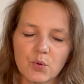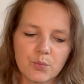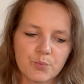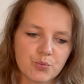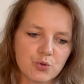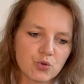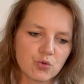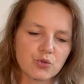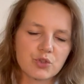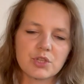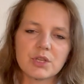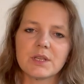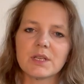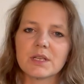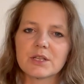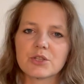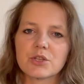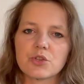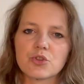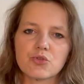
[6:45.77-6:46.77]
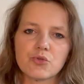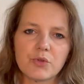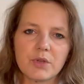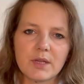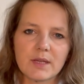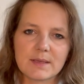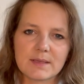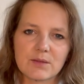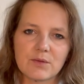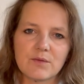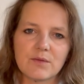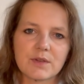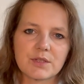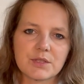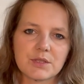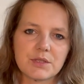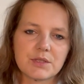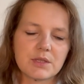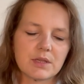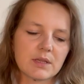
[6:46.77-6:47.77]
przód się nie krzyżuje, jak
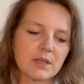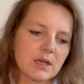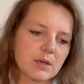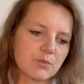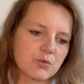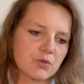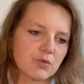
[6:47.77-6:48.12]
zauważyliście, tak?